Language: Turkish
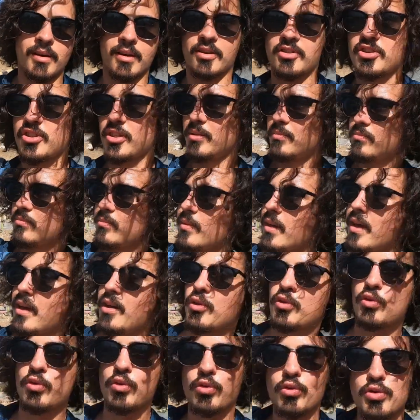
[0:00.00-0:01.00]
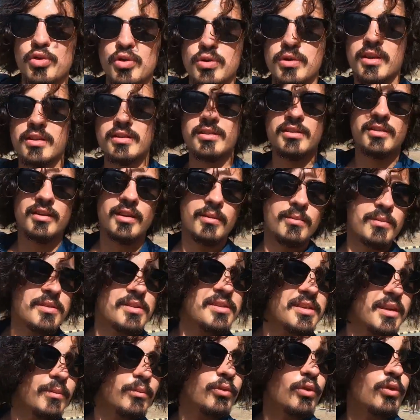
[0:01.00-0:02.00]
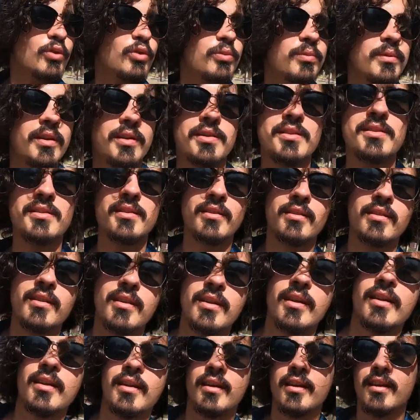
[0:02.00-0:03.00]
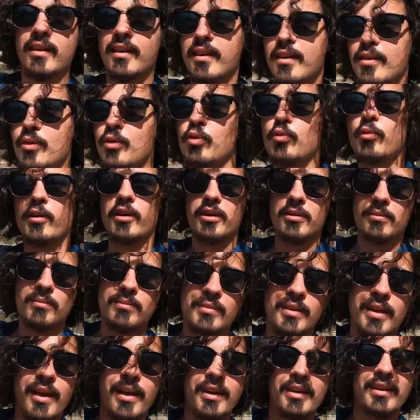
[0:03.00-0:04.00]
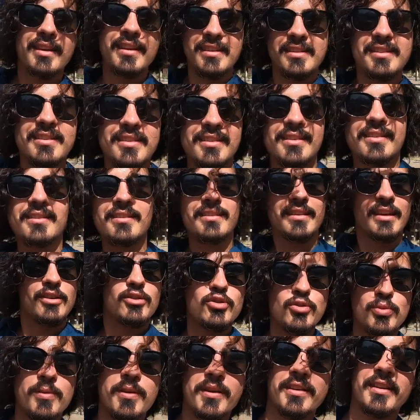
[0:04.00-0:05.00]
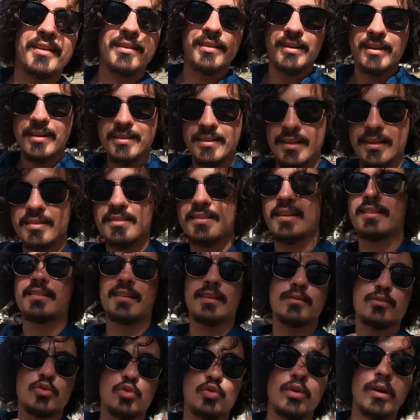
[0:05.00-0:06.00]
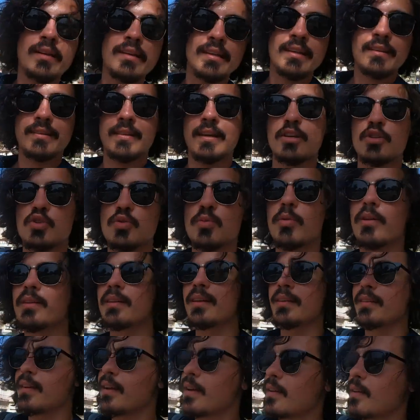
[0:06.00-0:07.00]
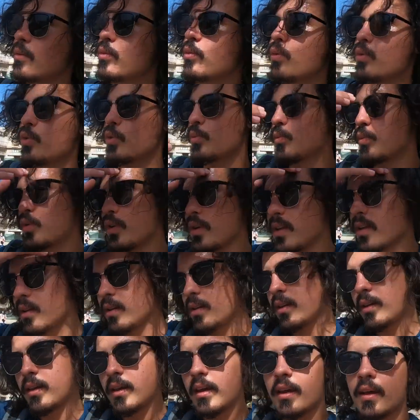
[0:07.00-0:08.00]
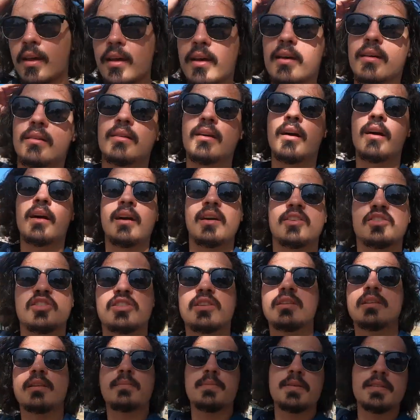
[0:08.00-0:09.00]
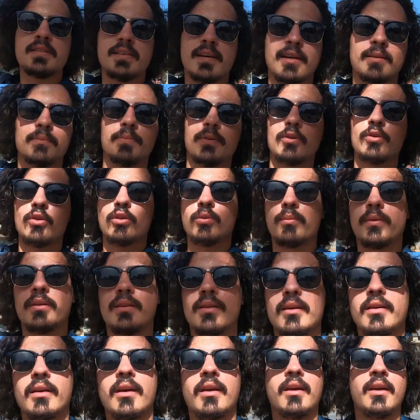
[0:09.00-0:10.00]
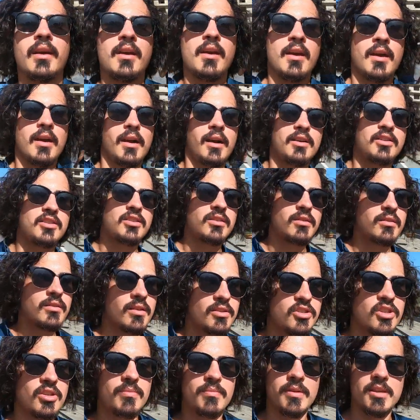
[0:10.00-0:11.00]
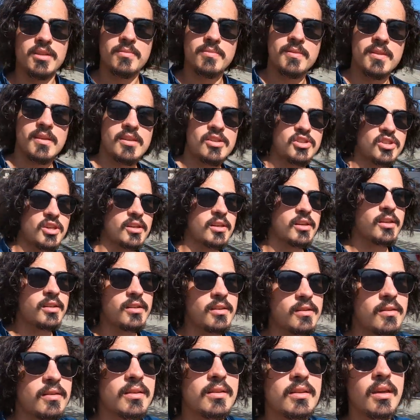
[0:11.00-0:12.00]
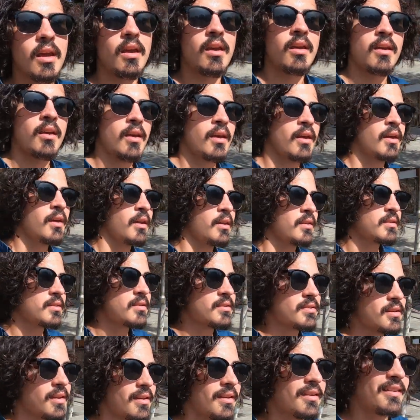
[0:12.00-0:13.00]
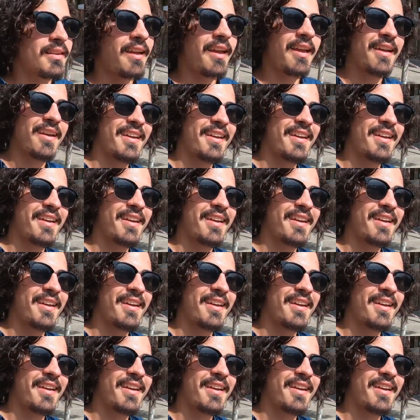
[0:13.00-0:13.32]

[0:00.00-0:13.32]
akşam eğer kurgusunu yetiştirebilirsem YouTube'dayız. Umarım yani ilk tecrübe edenlerden zaten şu an ilk tecrübe edenlerden olduk burayı. Daha açıldı bir saat bile olmadı. Açılır açılmaz biz de içeriye girdik. Size